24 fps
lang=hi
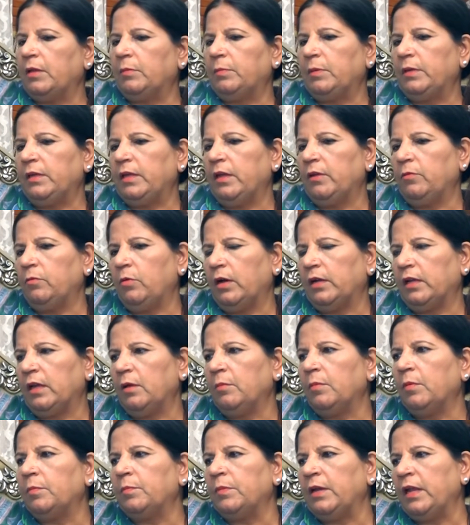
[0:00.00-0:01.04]
बाद फिर ये हुआ कि
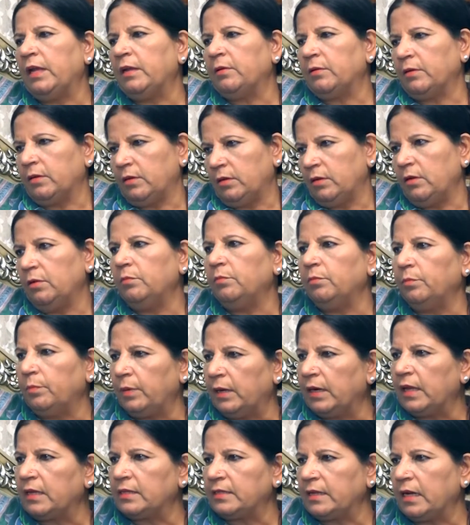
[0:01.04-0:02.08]
हम अपना एक
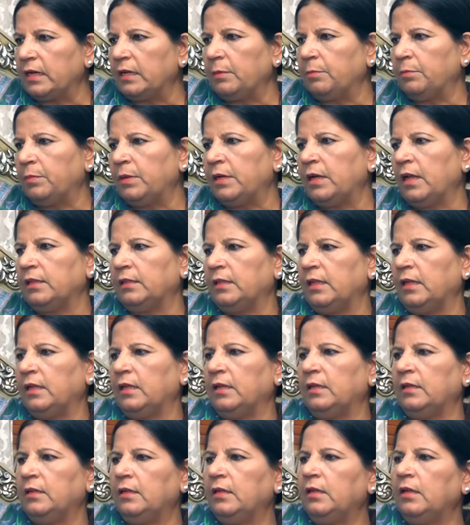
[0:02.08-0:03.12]
बड़ा सेटअप बनाते
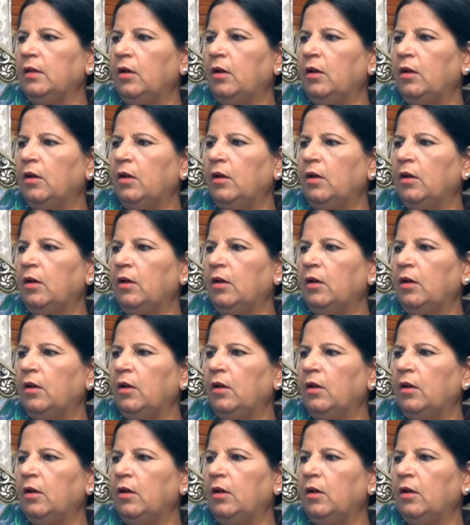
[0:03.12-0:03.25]
हैं